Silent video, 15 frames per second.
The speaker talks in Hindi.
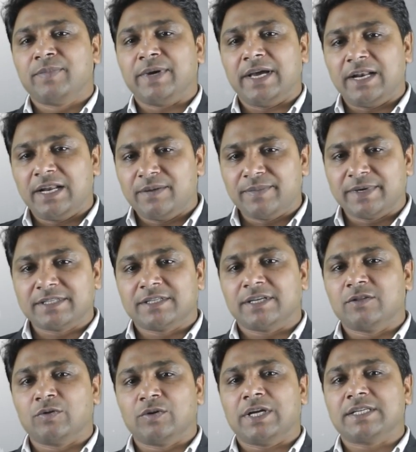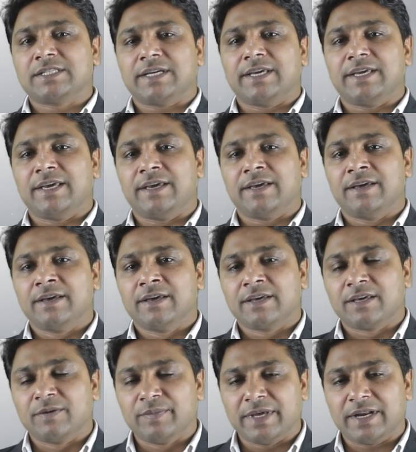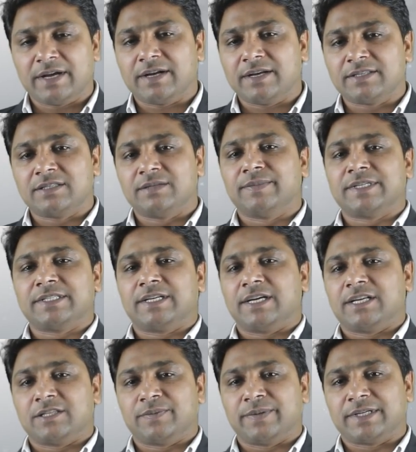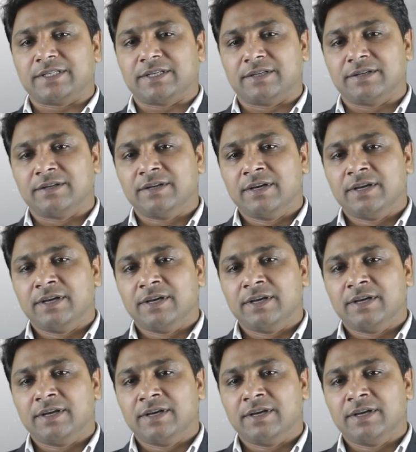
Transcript: पहला मकसद होना चाहिए कि मेरा कस्टमर सेटिस्फेक्शन